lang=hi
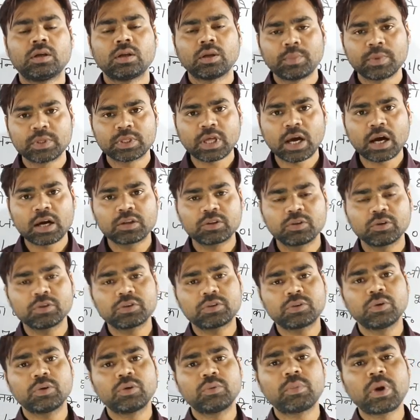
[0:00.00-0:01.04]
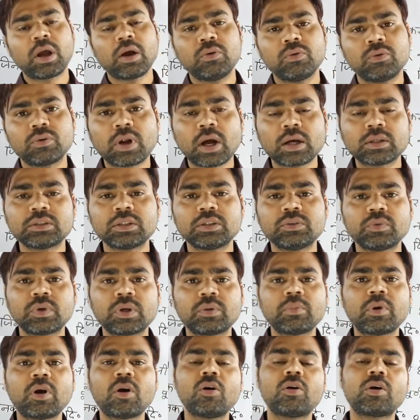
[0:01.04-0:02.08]
नमस्कार दोस्तों मैं हूं राजन
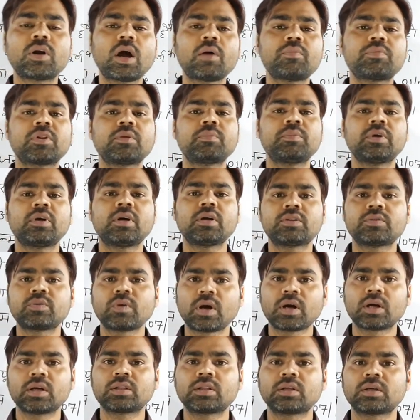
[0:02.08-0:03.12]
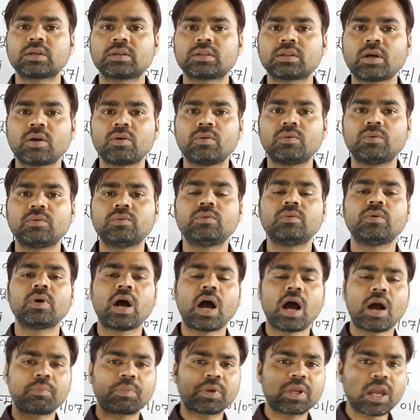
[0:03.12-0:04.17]
वर्मा और आप सभी का स्वागत करता हूं
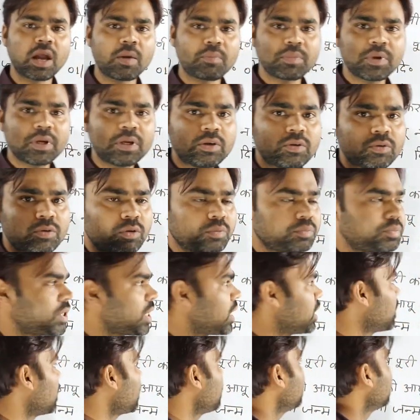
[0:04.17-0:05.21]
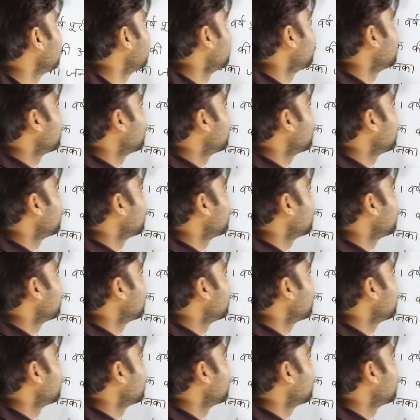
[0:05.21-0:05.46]
आपके अपने यूट्यूब चैनल